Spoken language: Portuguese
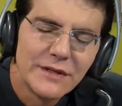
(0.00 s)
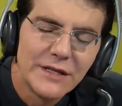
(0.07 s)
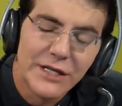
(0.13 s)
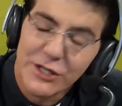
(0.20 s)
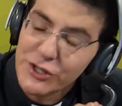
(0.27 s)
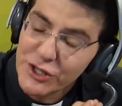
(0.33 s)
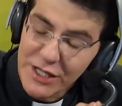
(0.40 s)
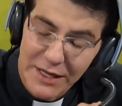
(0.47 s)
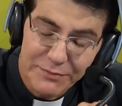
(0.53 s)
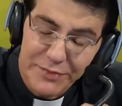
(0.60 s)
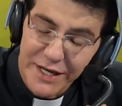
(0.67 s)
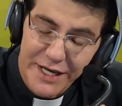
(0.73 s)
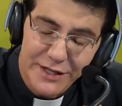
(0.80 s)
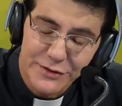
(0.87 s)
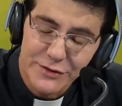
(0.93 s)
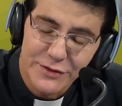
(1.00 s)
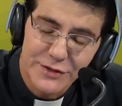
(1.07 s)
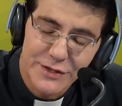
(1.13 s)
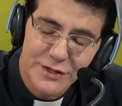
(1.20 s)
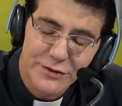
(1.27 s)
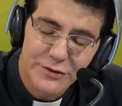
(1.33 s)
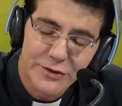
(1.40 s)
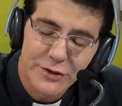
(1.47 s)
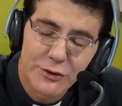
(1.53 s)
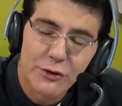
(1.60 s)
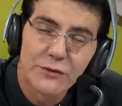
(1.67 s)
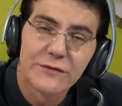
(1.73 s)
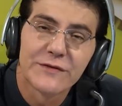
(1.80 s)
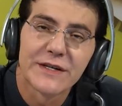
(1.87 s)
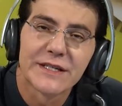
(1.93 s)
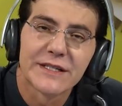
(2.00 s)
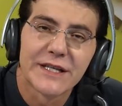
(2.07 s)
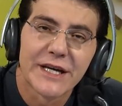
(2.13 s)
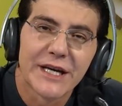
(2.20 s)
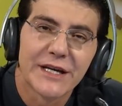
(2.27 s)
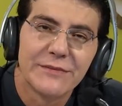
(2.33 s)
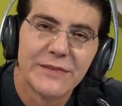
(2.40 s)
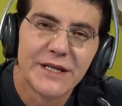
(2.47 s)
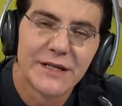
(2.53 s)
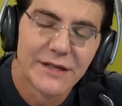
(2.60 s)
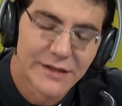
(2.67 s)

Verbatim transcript: E já peço, Senhor, convertei-me.